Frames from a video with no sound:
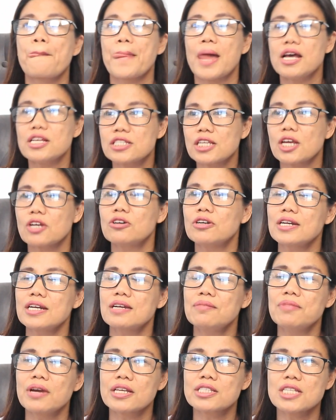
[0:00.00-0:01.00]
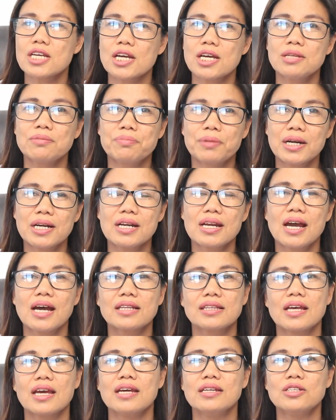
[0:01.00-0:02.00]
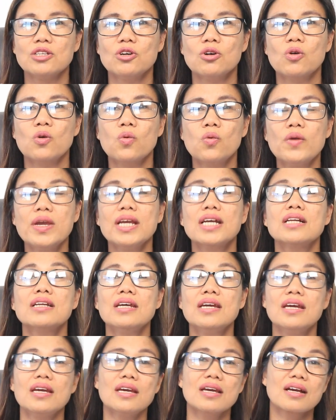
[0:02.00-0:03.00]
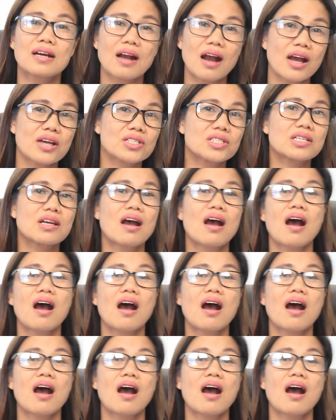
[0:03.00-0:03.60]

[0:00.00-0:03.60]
Ang second, second part natin, yung weekly cash